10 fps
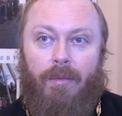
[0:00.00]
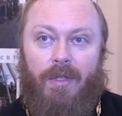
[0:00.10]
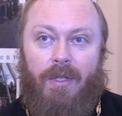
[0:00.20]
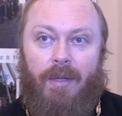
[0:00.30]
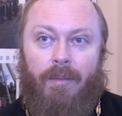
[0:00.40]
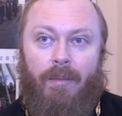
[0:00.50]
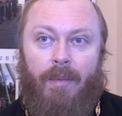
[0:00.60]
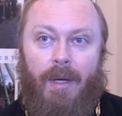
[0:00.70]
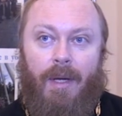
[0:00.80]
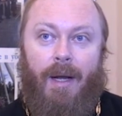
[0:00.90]

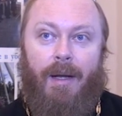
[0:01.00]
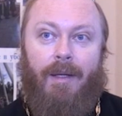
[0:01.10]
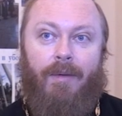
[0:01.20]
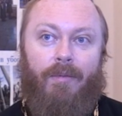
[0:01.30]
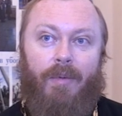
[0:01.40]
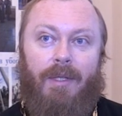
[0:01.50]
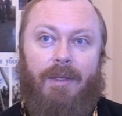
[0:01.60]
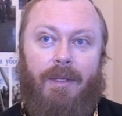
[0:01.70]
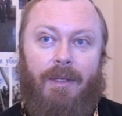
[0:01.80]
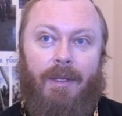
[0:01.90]
уважаемым коллегам в
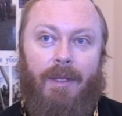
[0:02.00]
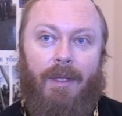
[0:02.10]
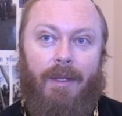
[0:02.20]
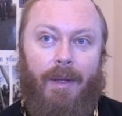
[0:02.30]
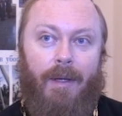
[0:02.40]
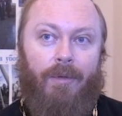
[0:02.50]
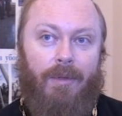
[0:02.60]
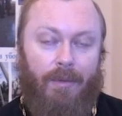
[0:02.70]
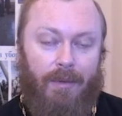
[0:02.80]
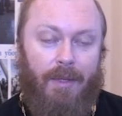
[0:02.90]
медицине? Да,
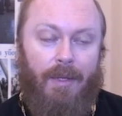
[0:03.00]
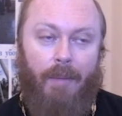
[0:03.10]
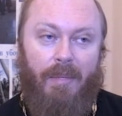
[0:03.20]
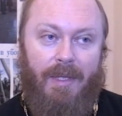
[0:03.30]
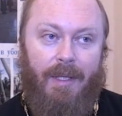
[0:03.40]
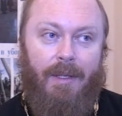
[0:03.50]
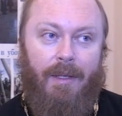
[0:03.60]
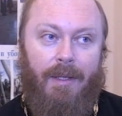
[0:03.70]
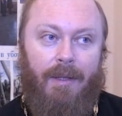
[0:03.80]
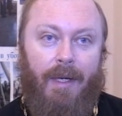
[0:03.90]
вот надо
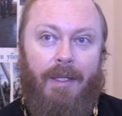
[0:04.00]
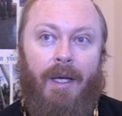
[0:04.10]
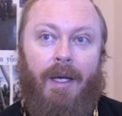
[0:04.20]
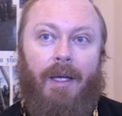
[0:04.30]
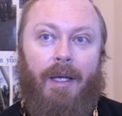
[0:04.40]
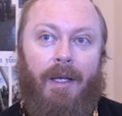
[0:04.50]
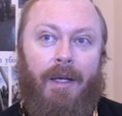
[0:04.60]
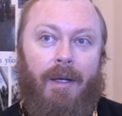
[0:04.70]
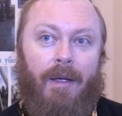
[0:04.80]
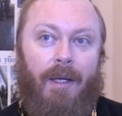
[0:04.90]
обязательно говорить.
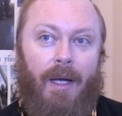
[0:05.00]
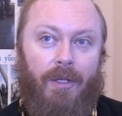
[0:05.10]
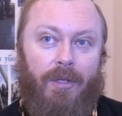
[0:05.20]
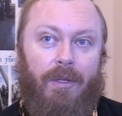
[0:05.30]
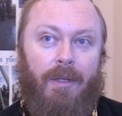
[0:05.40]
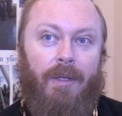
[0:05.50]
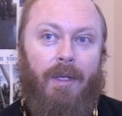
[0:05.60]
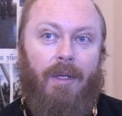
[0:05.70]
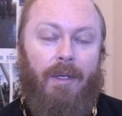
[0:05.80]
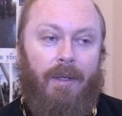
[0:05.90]
И, конечно,
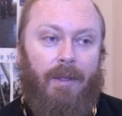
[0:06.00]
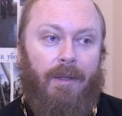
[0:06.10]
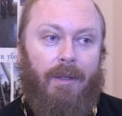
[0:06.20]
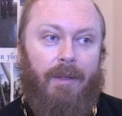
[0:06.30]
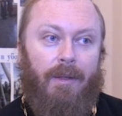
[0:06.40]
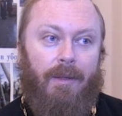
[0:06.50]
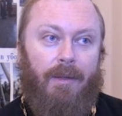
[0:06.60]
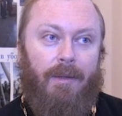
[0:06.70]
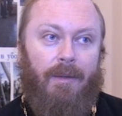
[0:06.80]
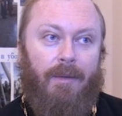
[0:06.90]

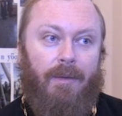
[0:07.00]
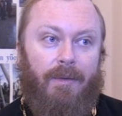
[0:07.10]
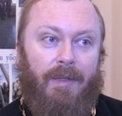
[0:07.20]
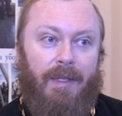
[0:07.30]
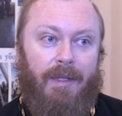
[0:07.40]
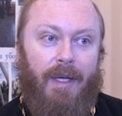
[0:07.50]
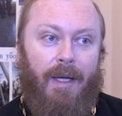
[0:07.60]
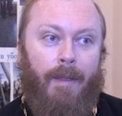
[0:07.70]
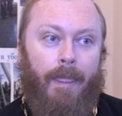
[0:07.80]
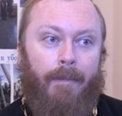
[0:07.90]
э,
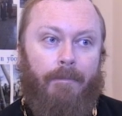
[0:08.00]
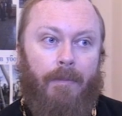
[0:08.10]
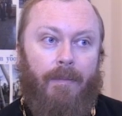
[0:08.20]
всегда